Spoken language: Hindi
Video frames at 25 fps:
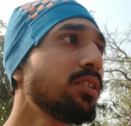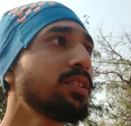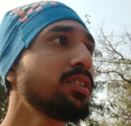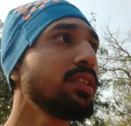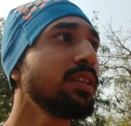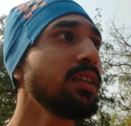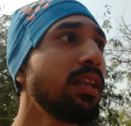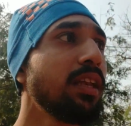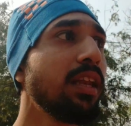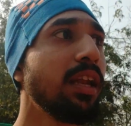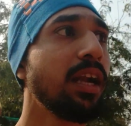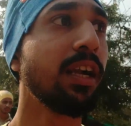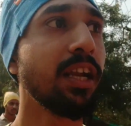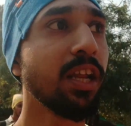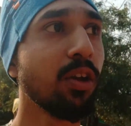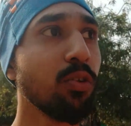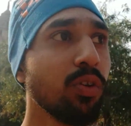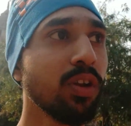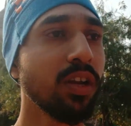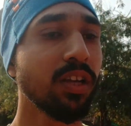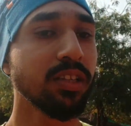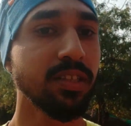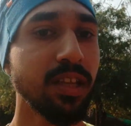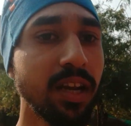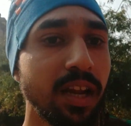जी लेटे हुए
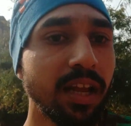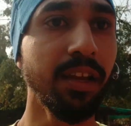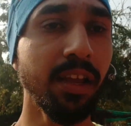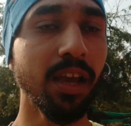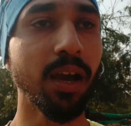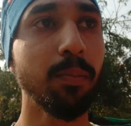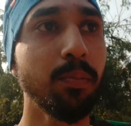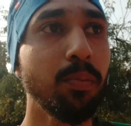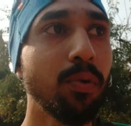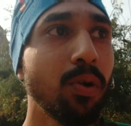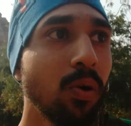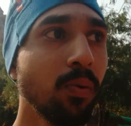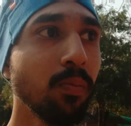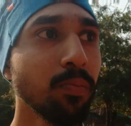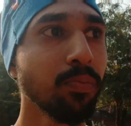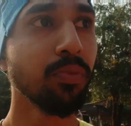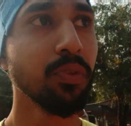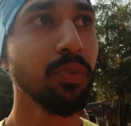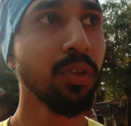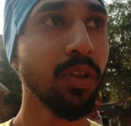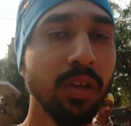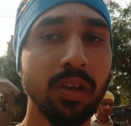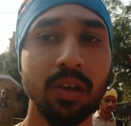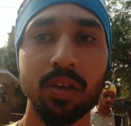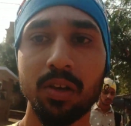नजर आएंगे आपको
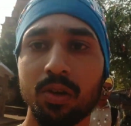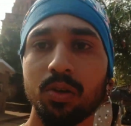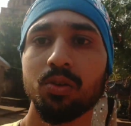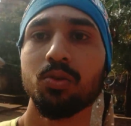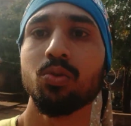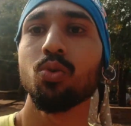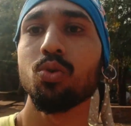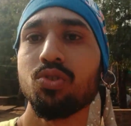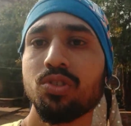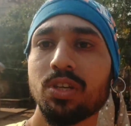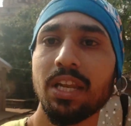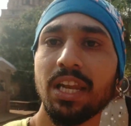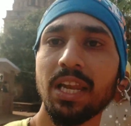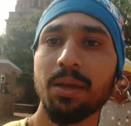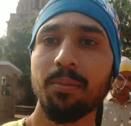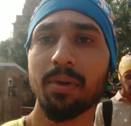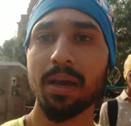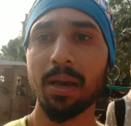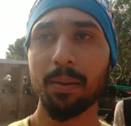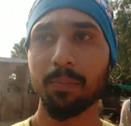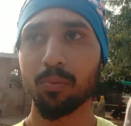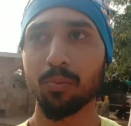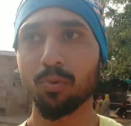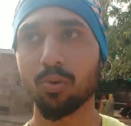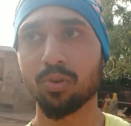तो चले मैं
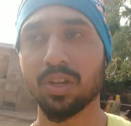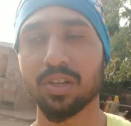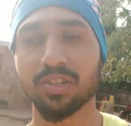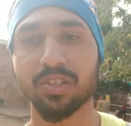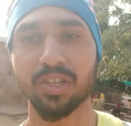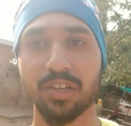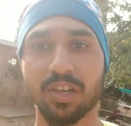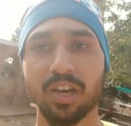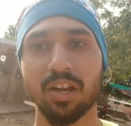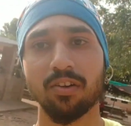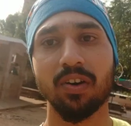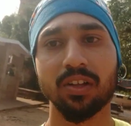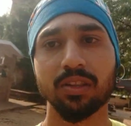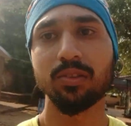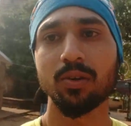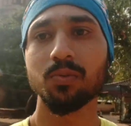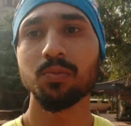आपको दर्शन करवाता